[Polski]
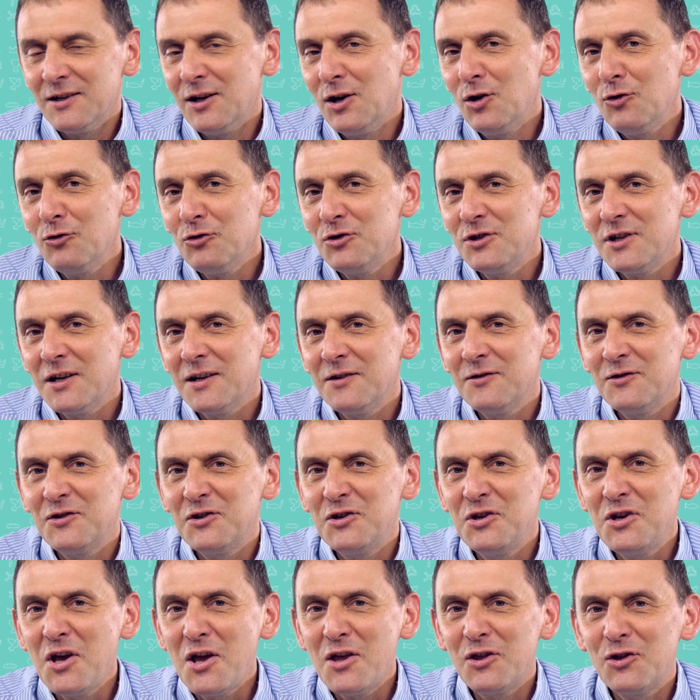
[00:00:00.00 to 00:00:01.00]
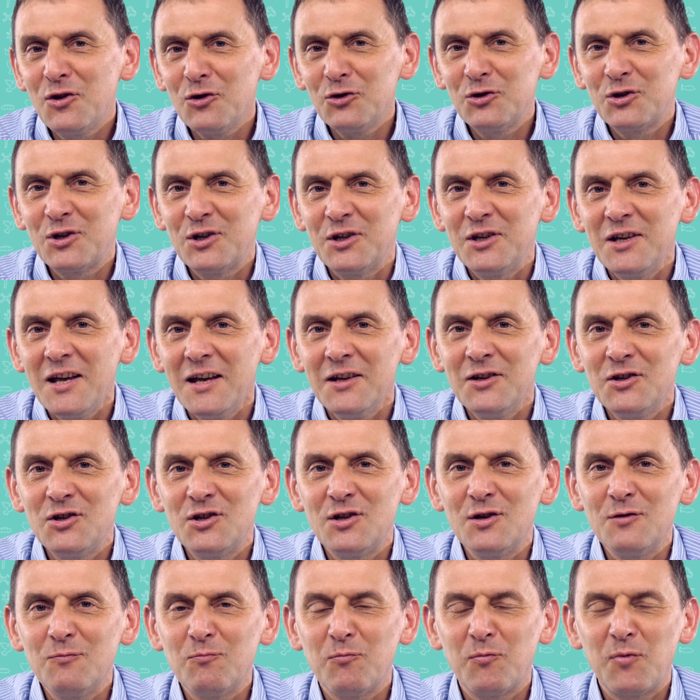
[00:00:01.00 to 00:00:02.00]
ludzie
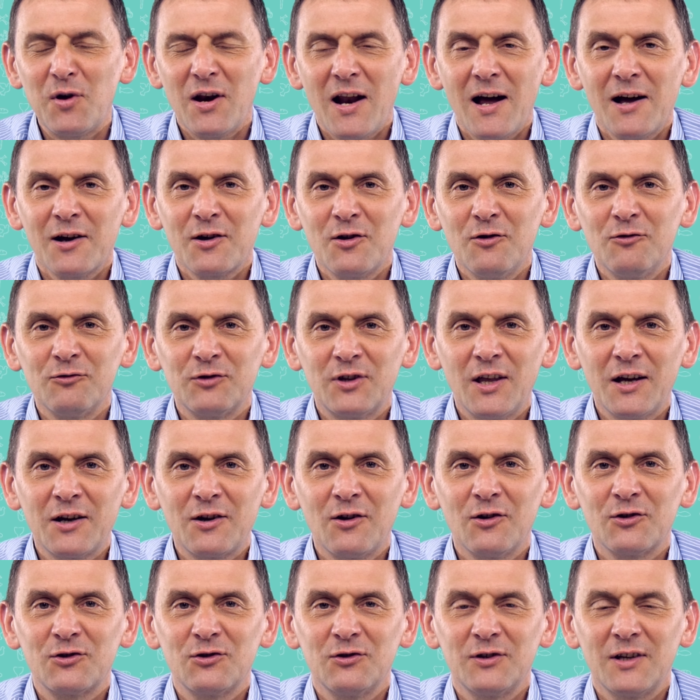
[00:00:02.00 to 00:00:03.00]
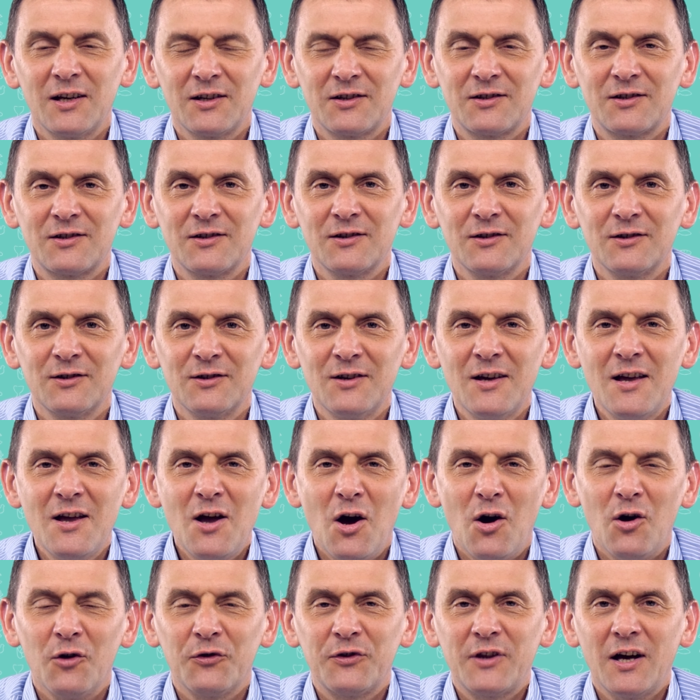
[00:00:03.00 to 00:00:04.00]
niedotknięci plagą tego, co nas e,
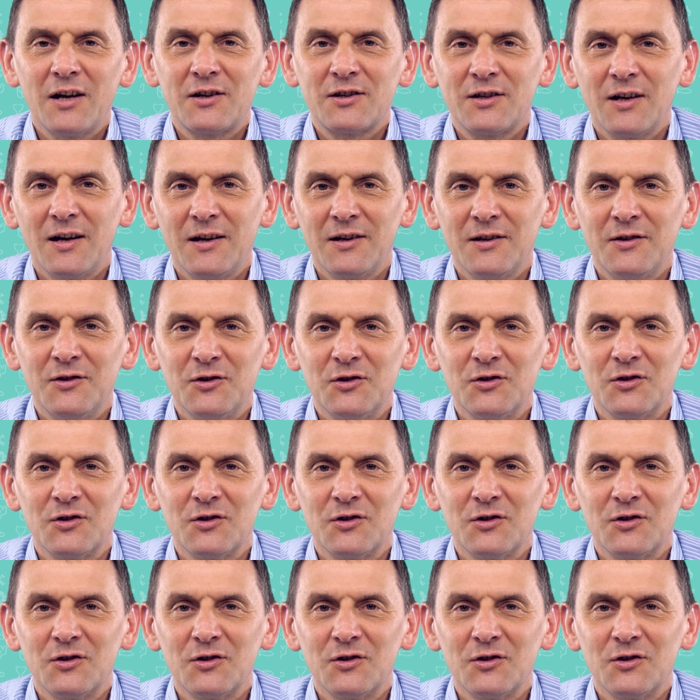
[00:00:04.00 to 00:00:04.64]
otacza e,